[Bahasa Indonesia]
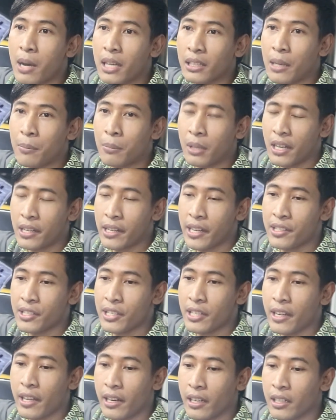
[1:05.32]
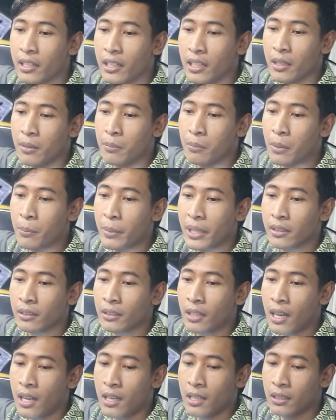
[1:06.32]
di Batam Raya Engineer ini
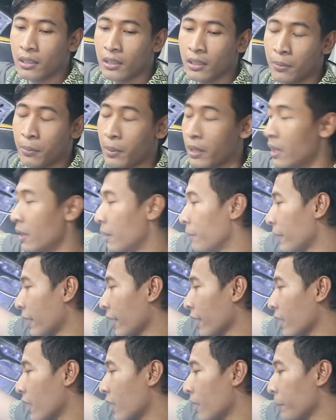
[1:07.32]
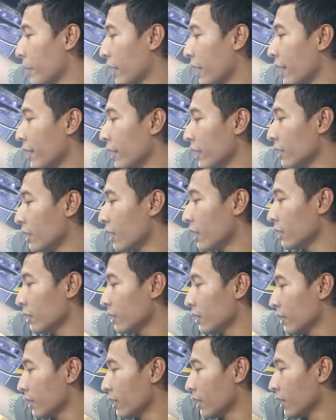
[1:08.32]
meminta pada mereka mekaniknya
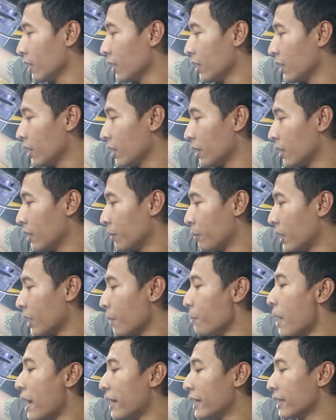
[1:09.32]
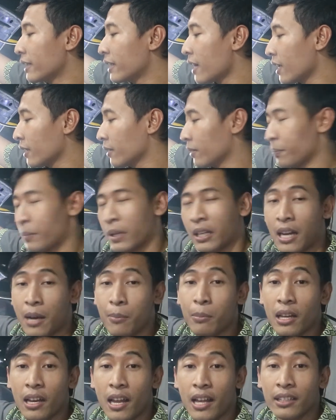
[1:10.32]
mengembalikan
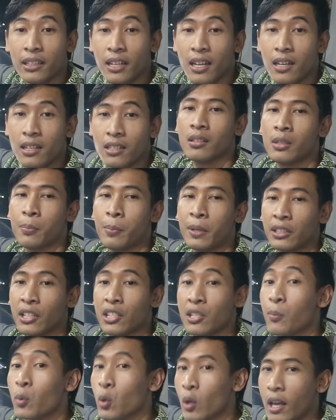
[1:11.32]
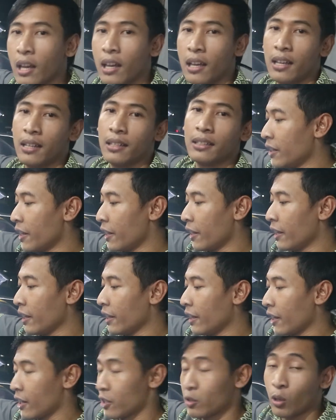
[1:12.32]
perkabelannya seperti semula lah
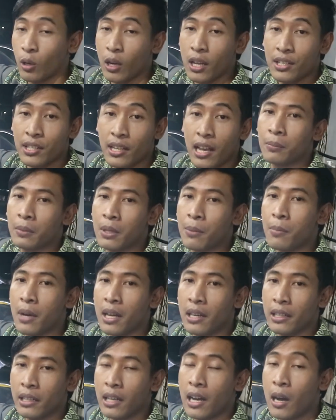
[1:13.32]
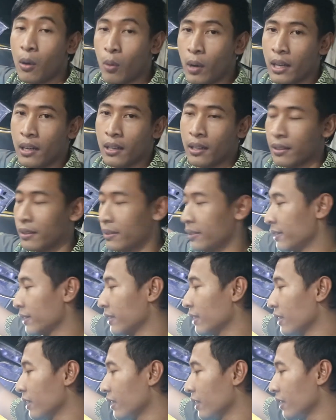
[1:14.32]
dari restorasi kembali ke awal.
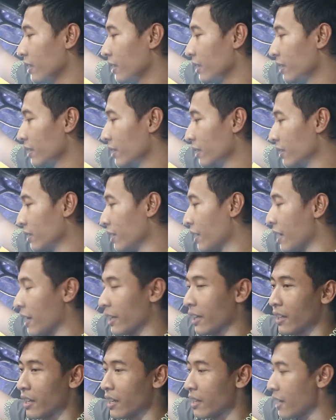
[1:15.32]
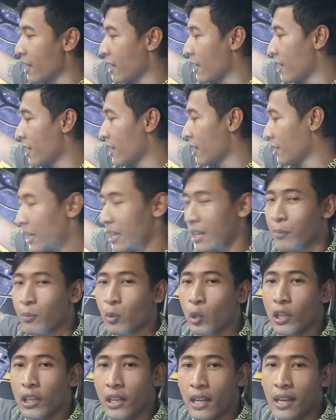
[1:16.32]
Dan akhirnya ya
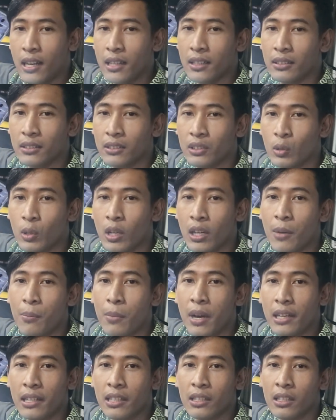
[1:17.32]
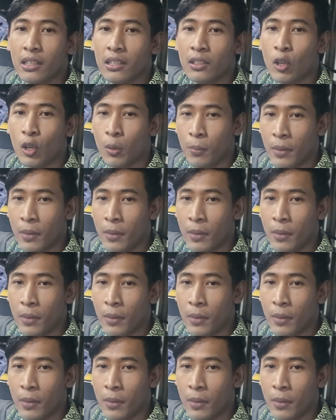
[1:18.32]
alhamdulillah sudah kembali